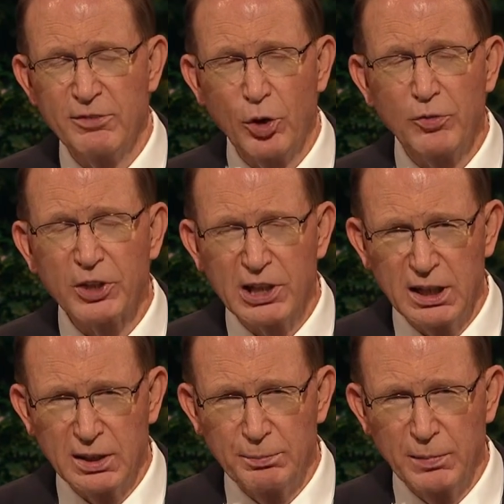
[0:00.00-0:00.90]

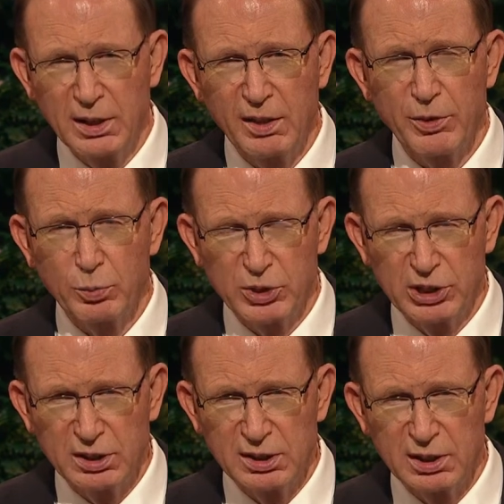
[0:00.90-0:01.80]
courage, j'ai
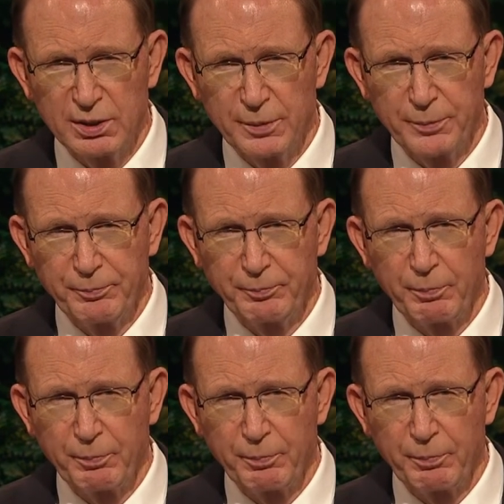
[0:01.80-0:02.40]
vaincu le monde.